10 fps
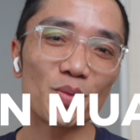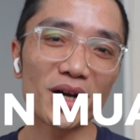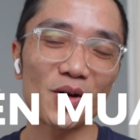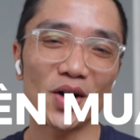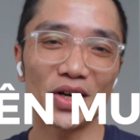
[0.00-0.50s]
cùng là
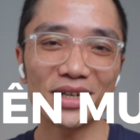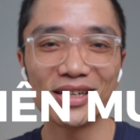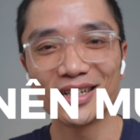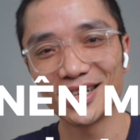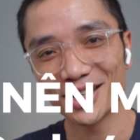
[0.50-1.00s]
câu hỏi
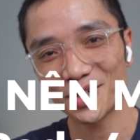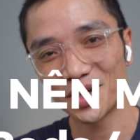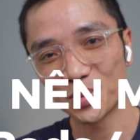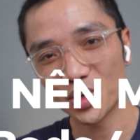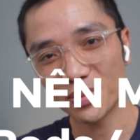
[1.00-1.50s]
uh, có
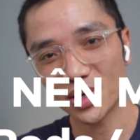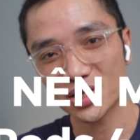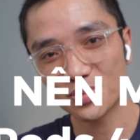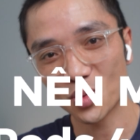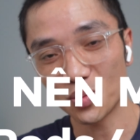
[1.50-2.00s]
nên mua
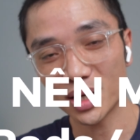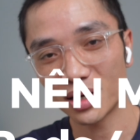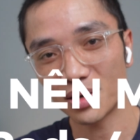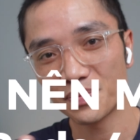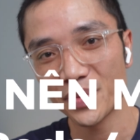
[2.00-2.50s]
AirPods 4 hay
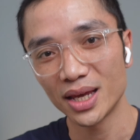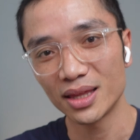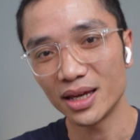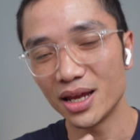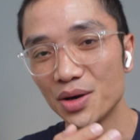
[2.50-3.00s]
không
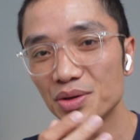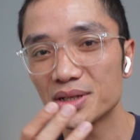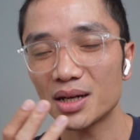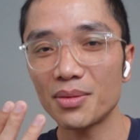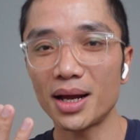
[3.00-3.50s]
thì nếu
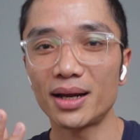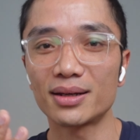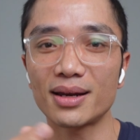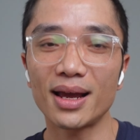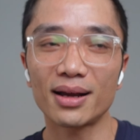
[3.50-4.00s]
như các
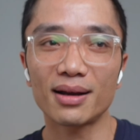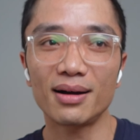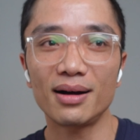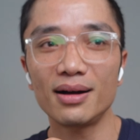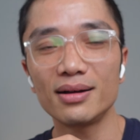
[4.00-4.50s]
bạn đang
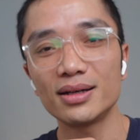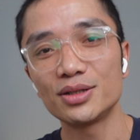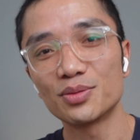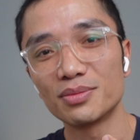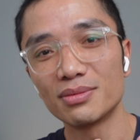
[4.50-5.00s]
có
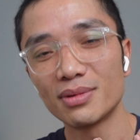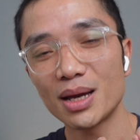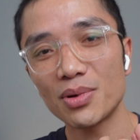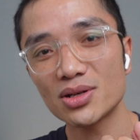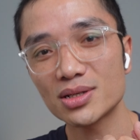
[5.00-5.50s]
dùng
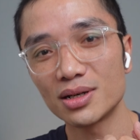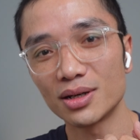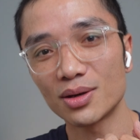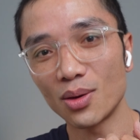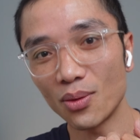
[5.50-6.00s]
AirPods đời
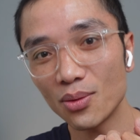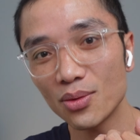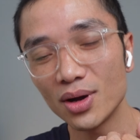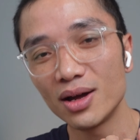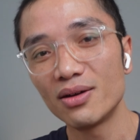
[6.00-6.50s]
cũ
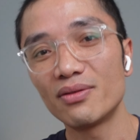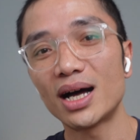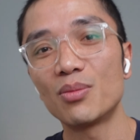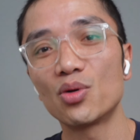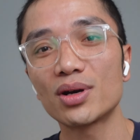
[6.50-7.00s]

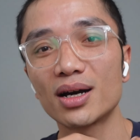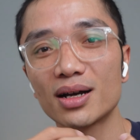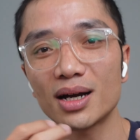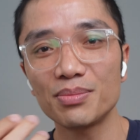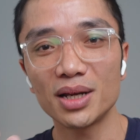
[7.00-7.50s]
và muốn nâng
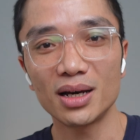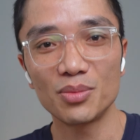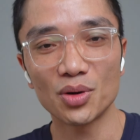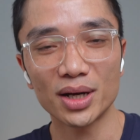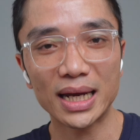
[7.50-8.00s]
cấp lên
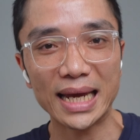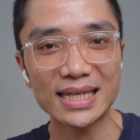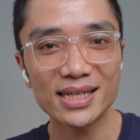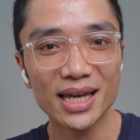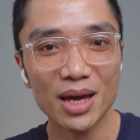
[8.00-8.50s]
một cái
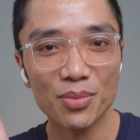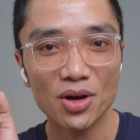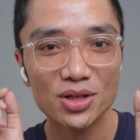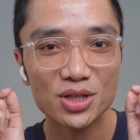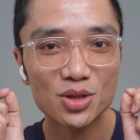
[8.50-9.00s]
chiếc
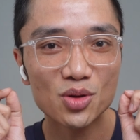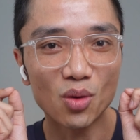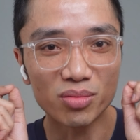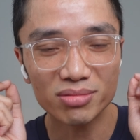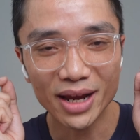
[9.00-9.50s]
AirPods
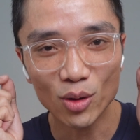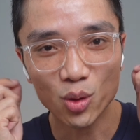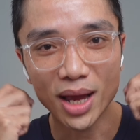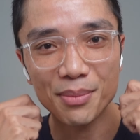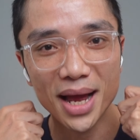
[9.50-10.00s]
cũng đeo
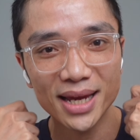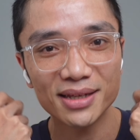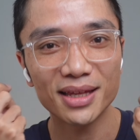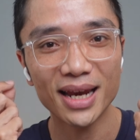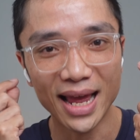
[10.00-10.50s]
thoải mái
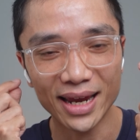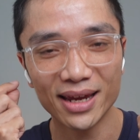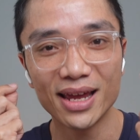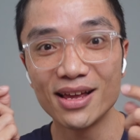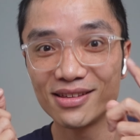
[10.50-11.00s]
như thế này
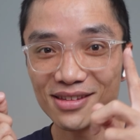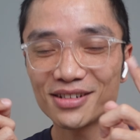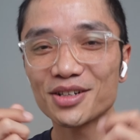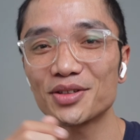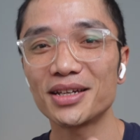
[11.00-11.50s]

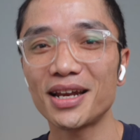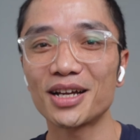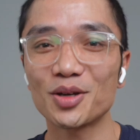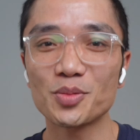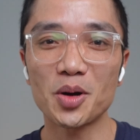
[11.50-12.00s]
nhưng có tính
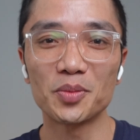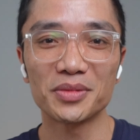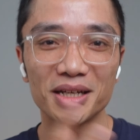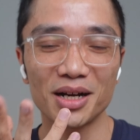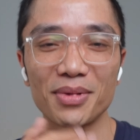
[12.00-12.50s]
năng chống ồn
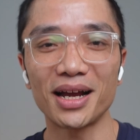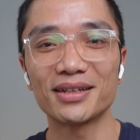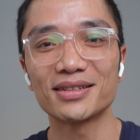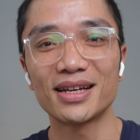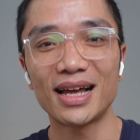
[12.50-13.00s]
thì các
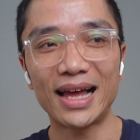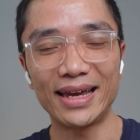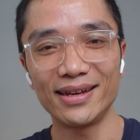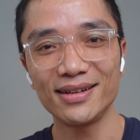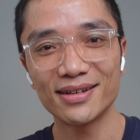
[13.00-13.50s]
bạn
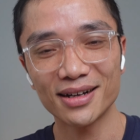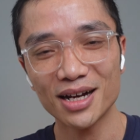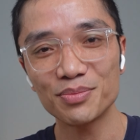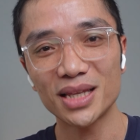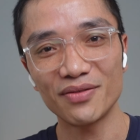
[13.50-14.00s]
hãy nâng
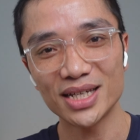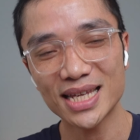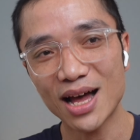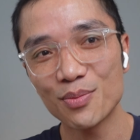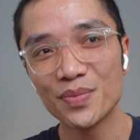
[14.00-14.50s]
cấp tại vì
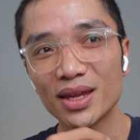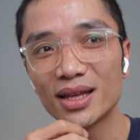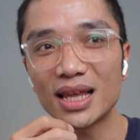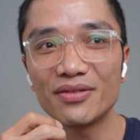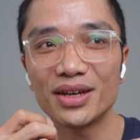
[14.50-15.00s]
sao
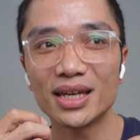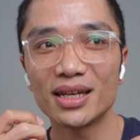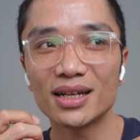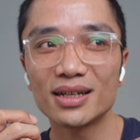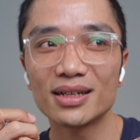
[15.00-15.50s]
tại
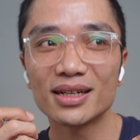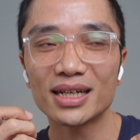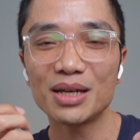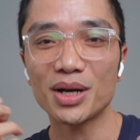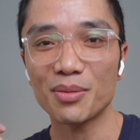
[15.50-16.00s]
vì
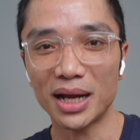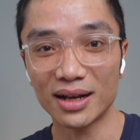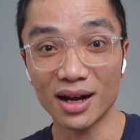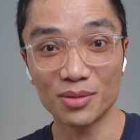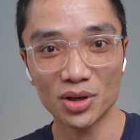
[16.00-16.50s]
khi mà các
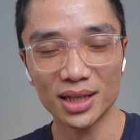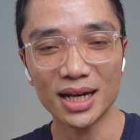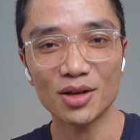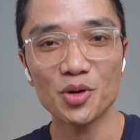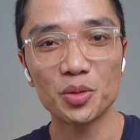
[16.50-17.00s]
bạn cần một cái tính
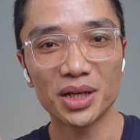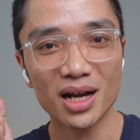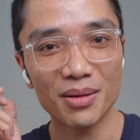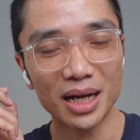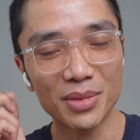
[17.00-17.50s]
năng chống ồn thì
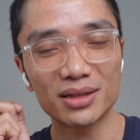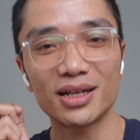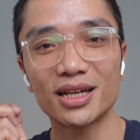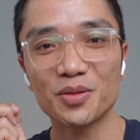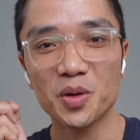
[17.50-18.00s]
các bạn bật
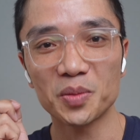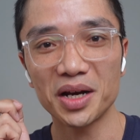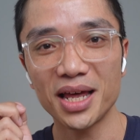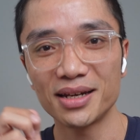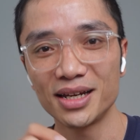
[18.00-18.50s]
tính năng chống ồn đó
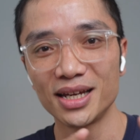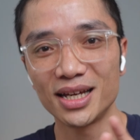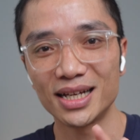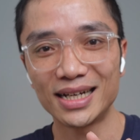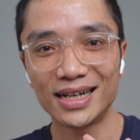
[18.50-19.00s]
lên
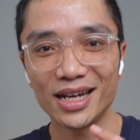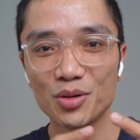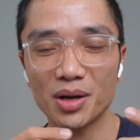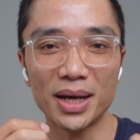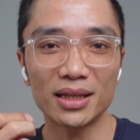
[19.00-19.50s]
à,
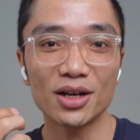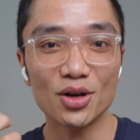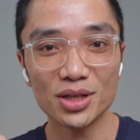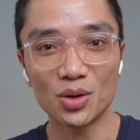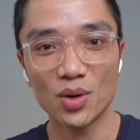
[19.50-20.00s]
nếu các bạn thấy
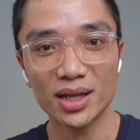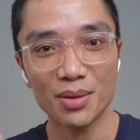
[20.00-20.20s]
khó chịu quá